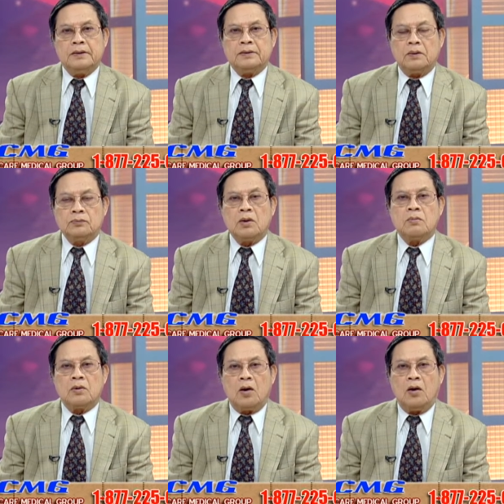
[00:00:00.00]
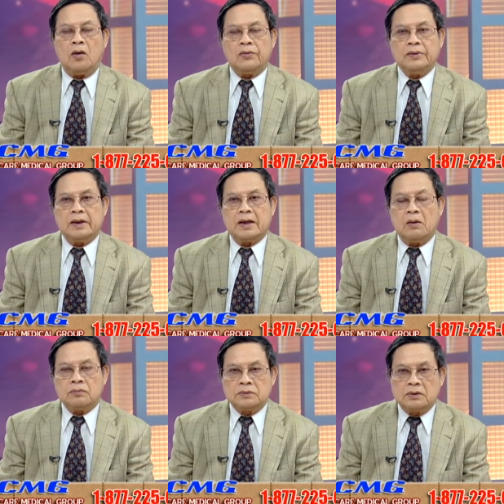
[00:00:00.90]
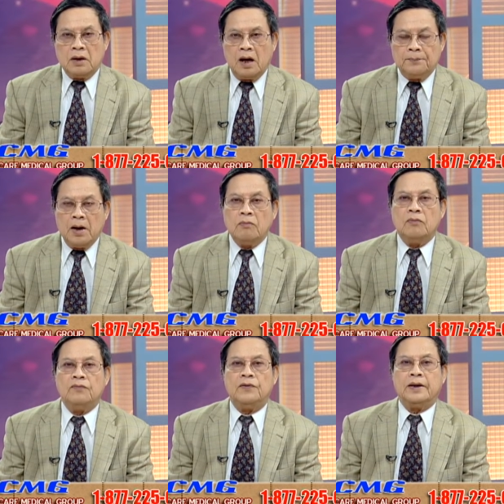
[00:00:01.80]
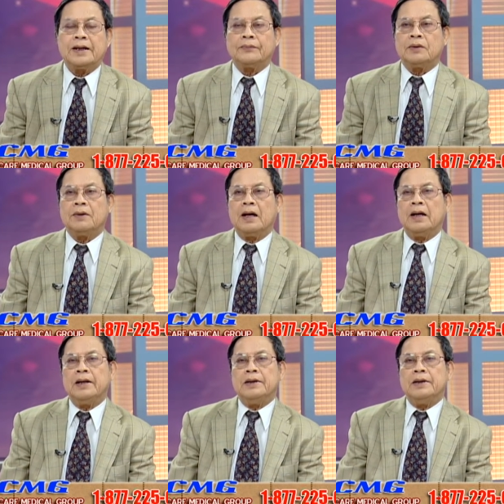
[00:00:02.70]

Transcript: chúng tôi cũng có những công hợp đồng với Captima